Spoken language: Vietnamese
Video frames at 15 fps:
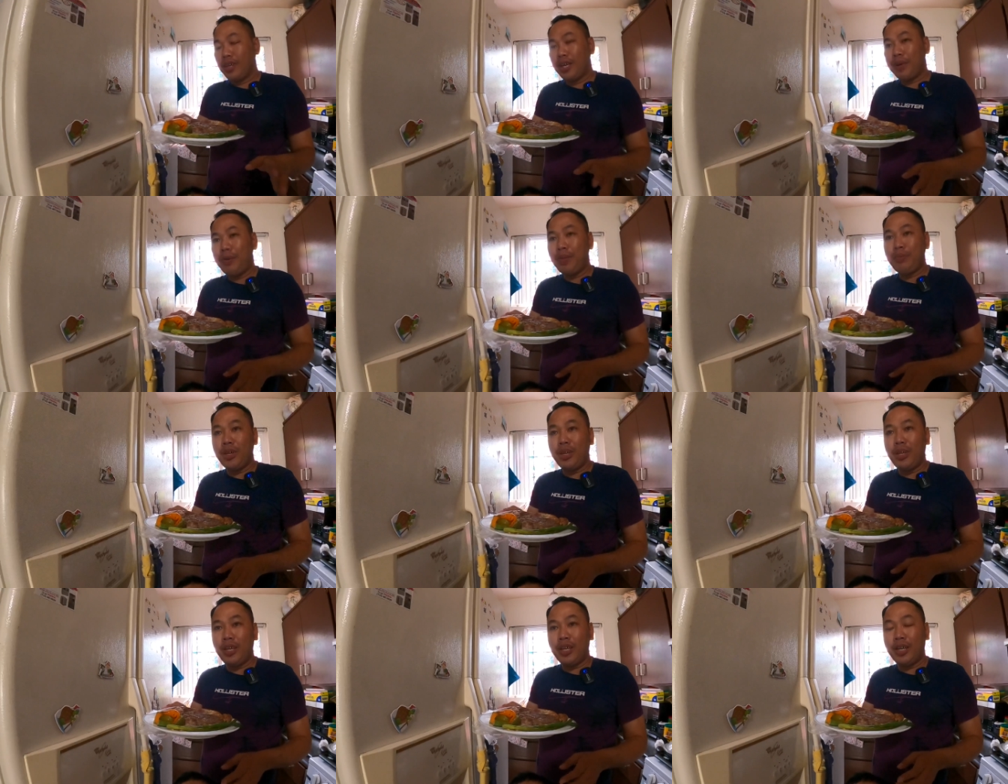cái bánh
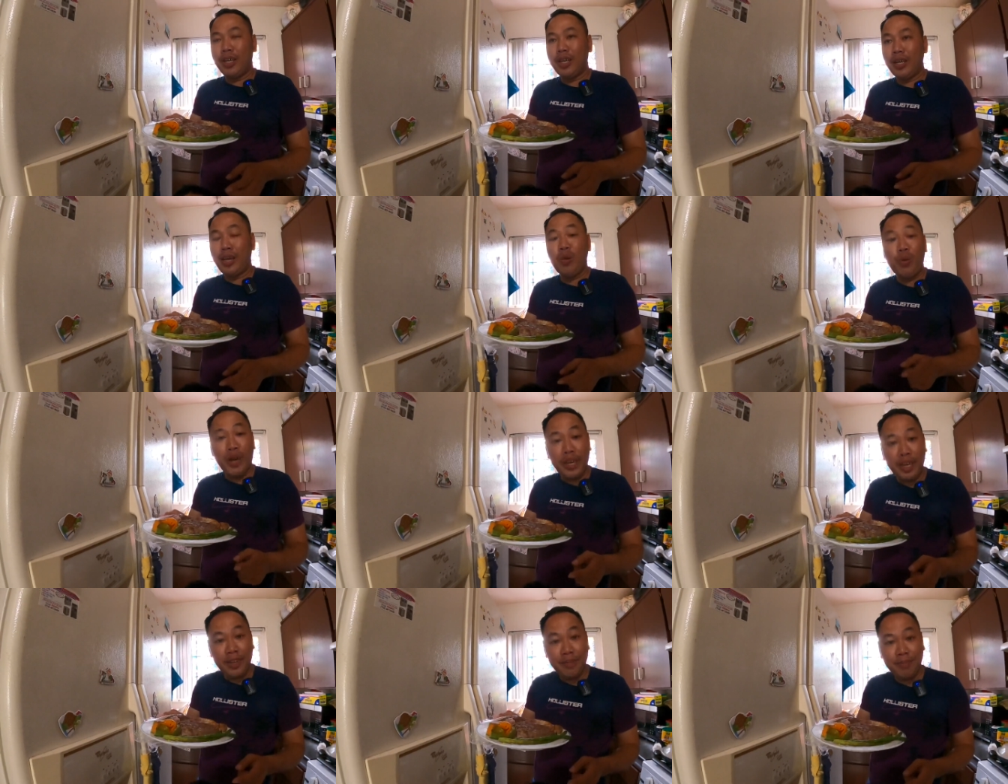mì à, heo
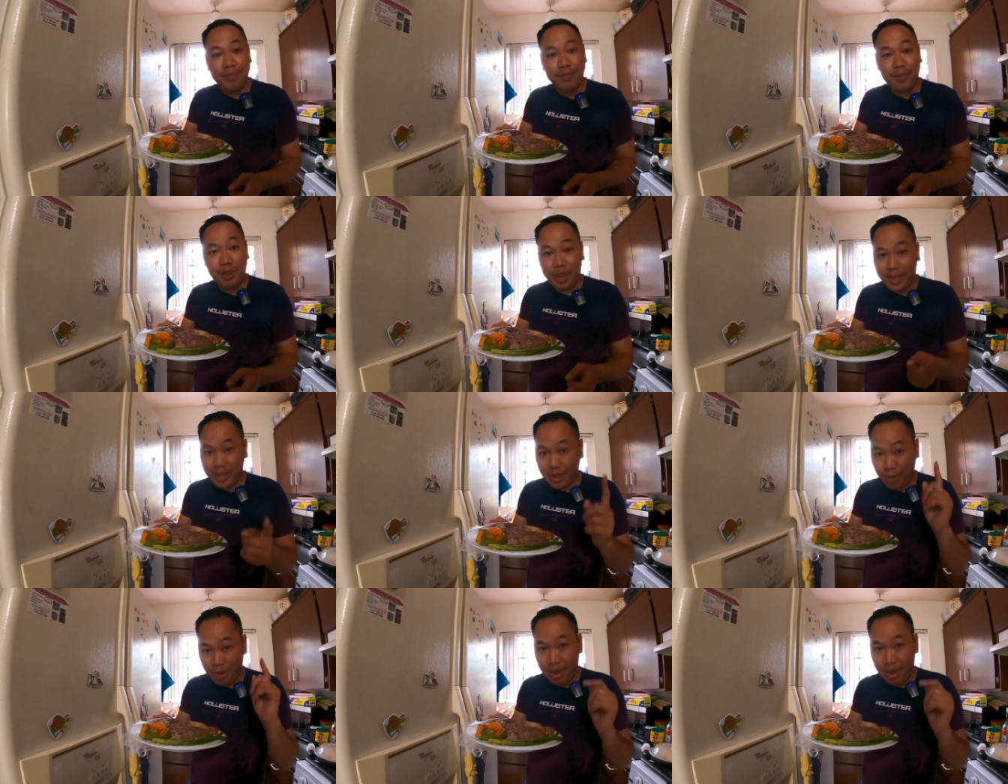quay coi cái nào